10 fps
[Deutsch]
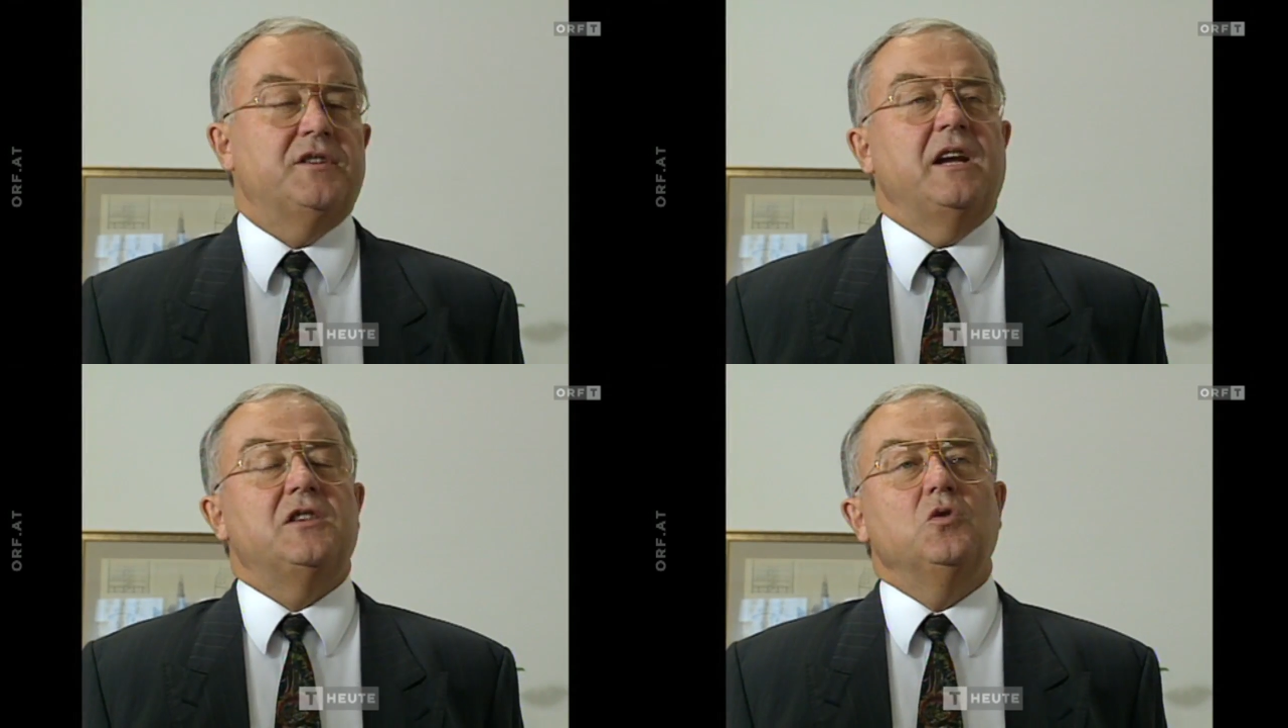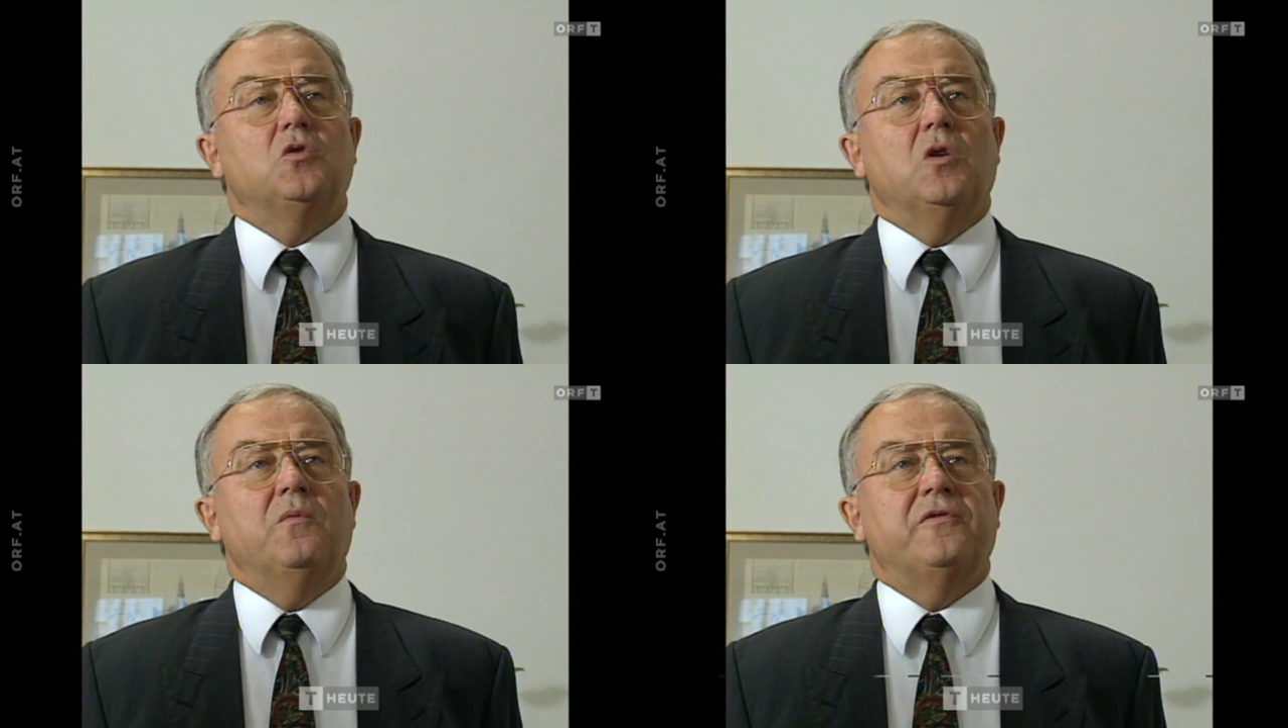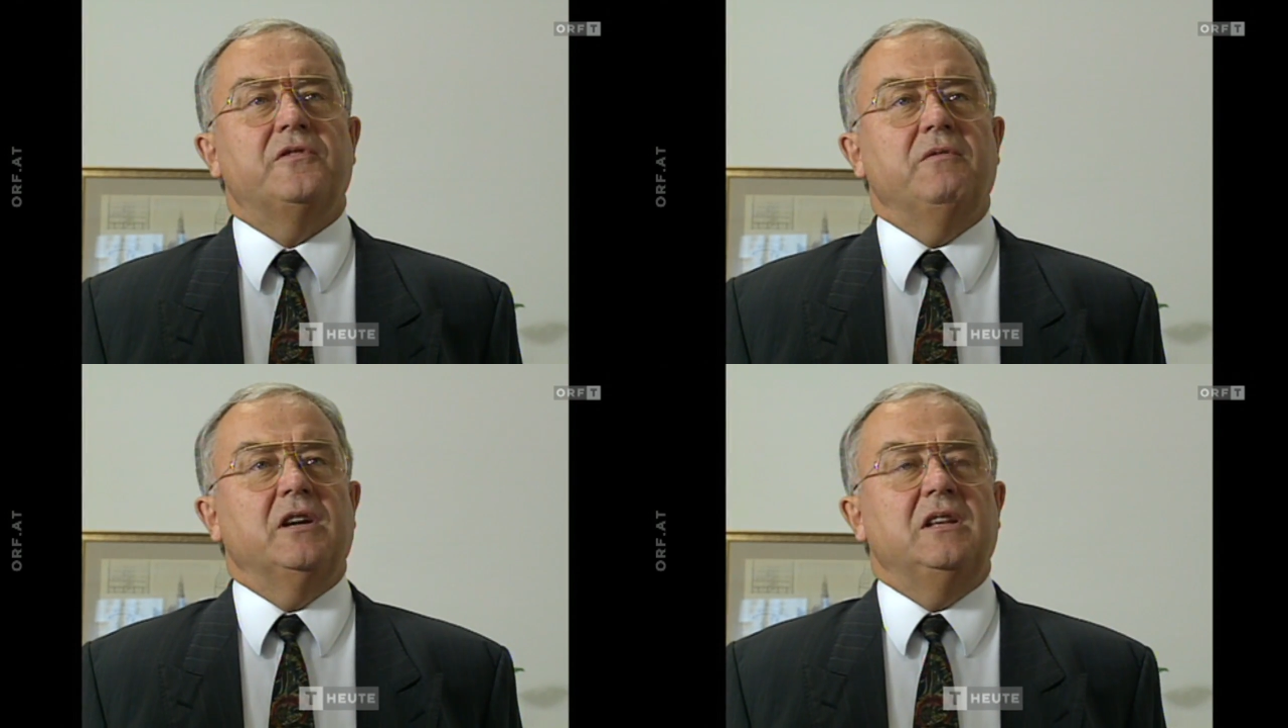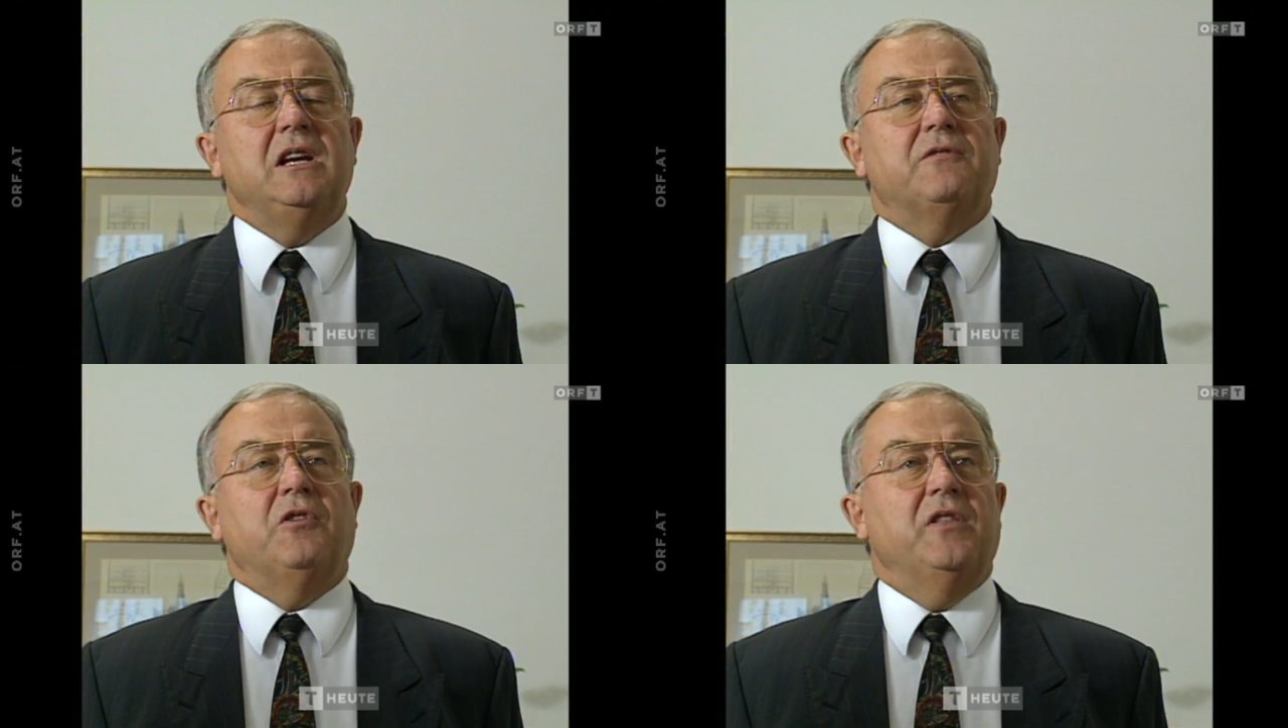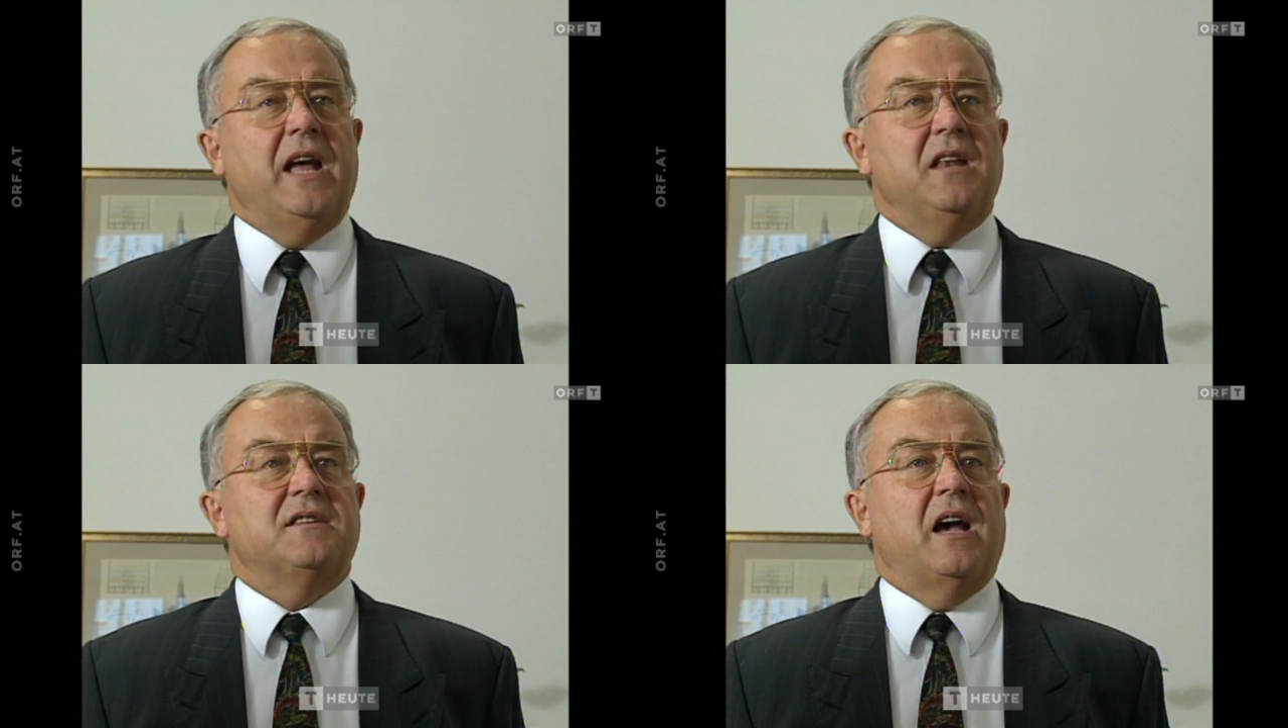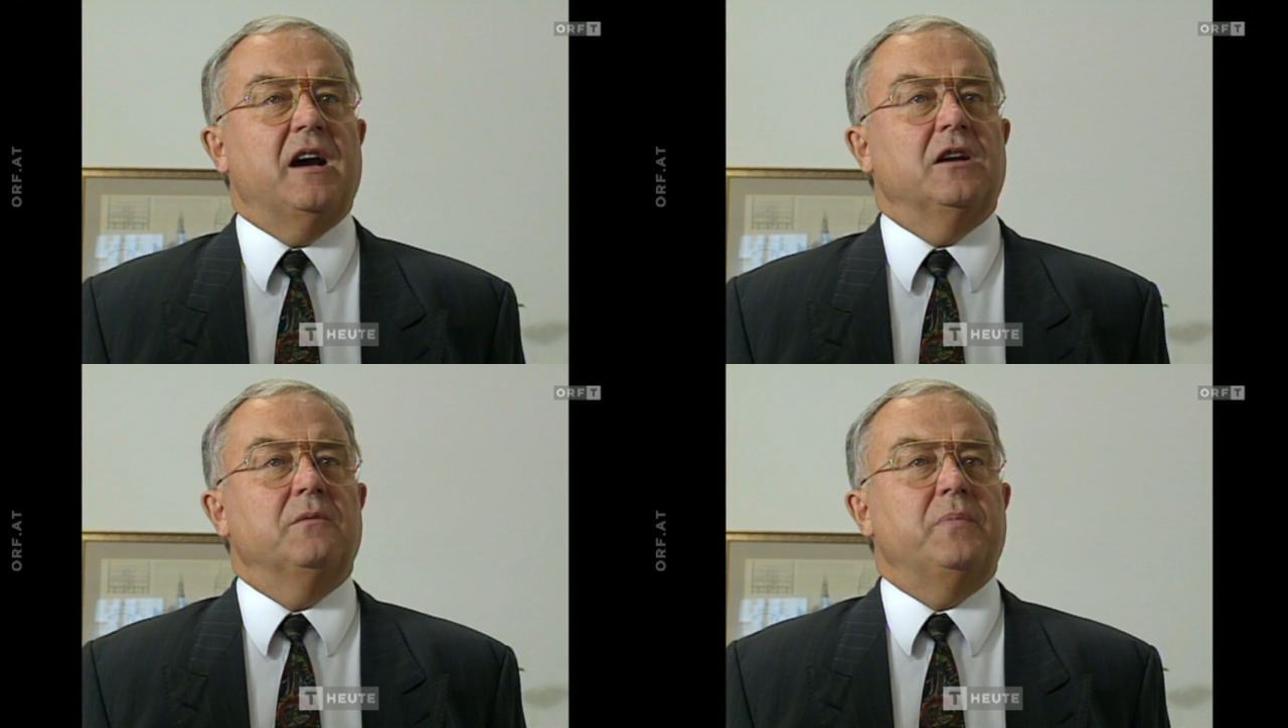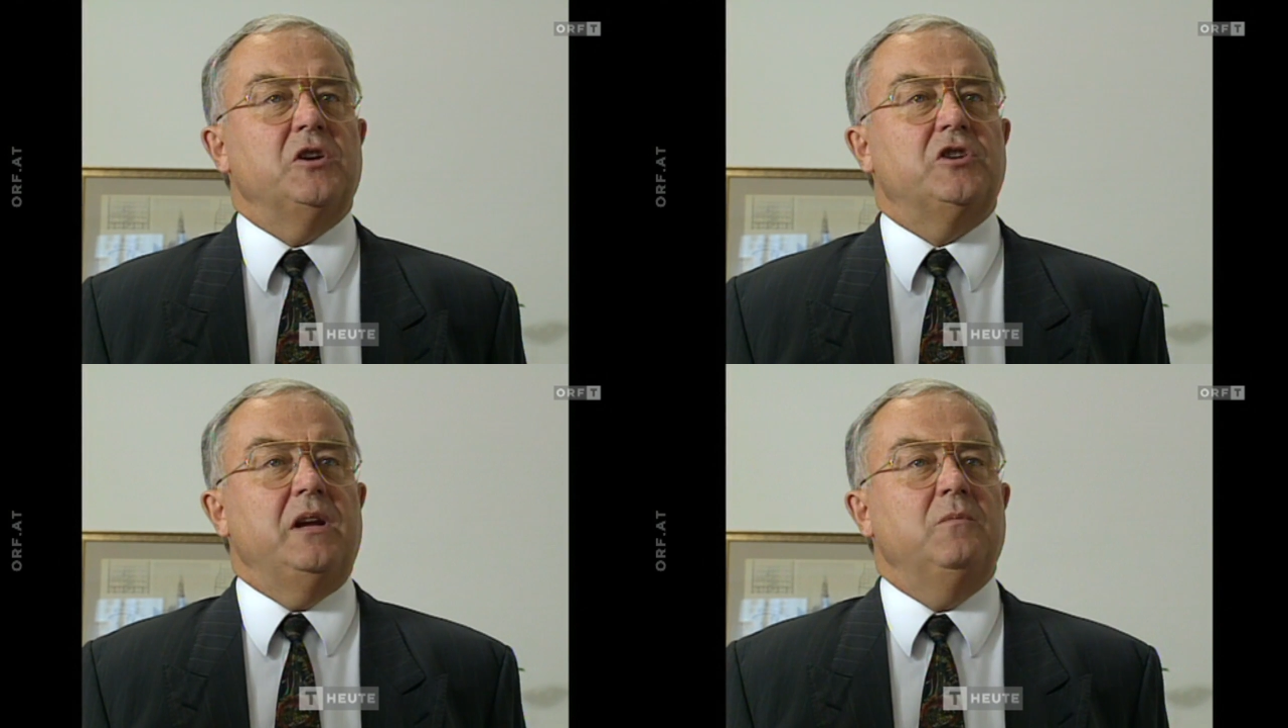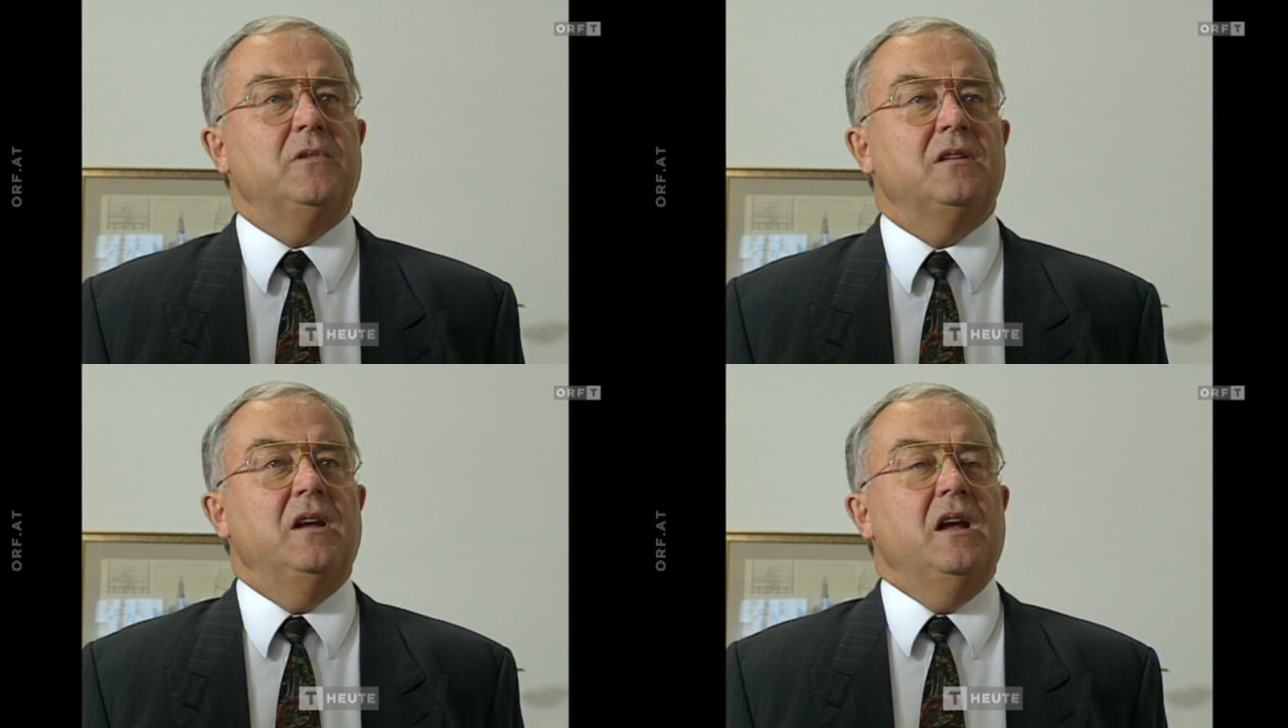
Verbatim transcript: Zukunft wird nicht von Neinsagern bestimmt.